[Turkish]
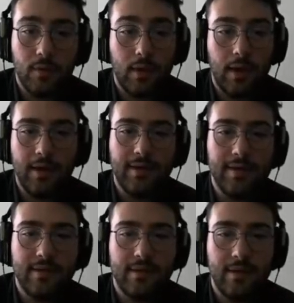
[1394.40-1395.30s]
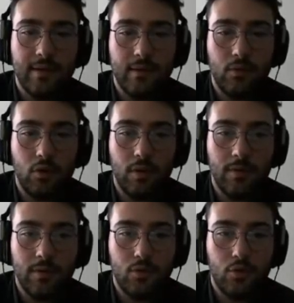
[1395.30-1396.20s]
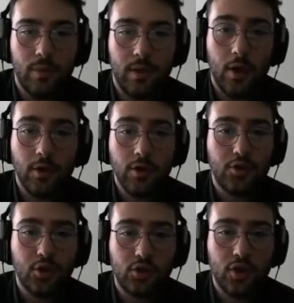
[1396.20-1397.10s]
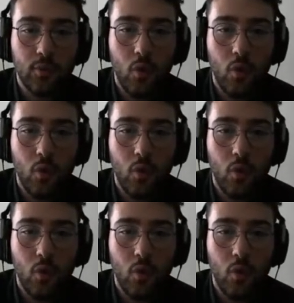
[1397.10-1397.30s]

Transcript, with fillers: Ağrı kesici dolabı. Süper. Ananı satayım.